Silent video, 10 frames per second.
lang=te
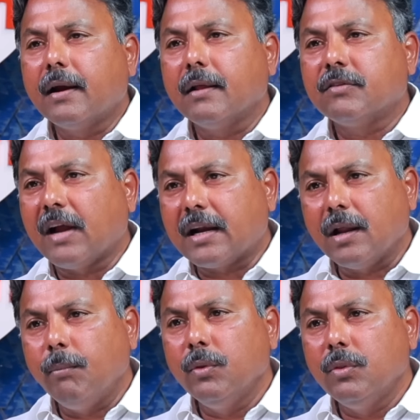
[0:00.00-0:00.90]
ఇక్కడ
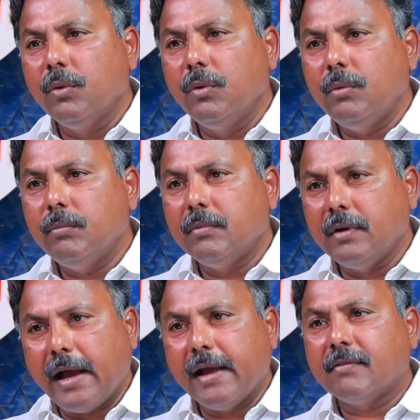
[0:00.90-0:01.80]
చట్టం ముందు
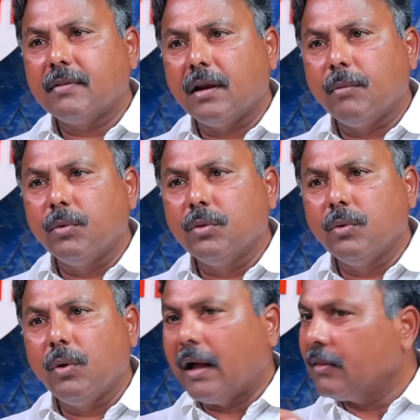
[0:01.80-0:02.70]
న్యాయస్థానం
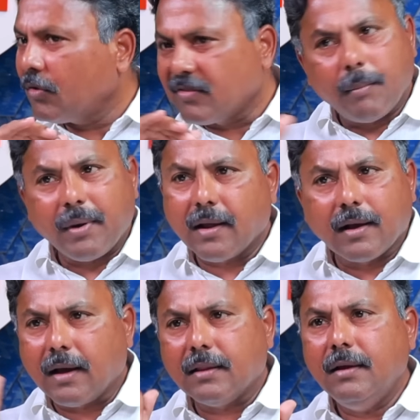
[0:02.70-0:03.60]
ముందు అందరూ సమానం
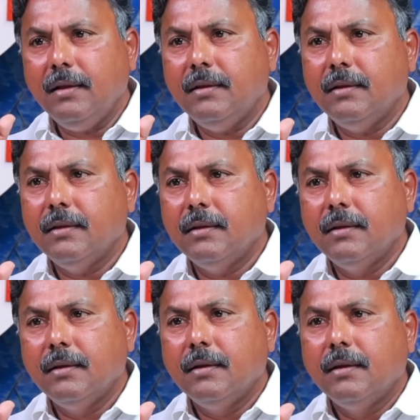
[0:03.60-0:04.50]
కాదా
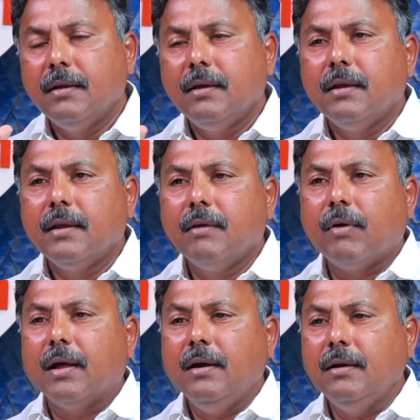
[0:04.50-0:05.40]

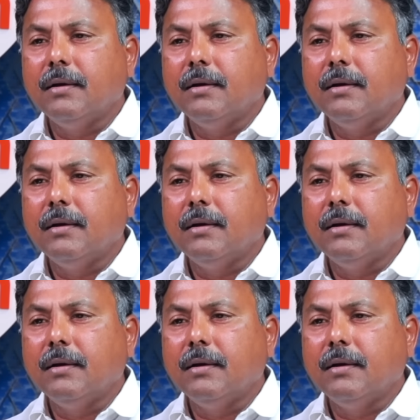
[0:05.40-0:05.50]
ఇవాళ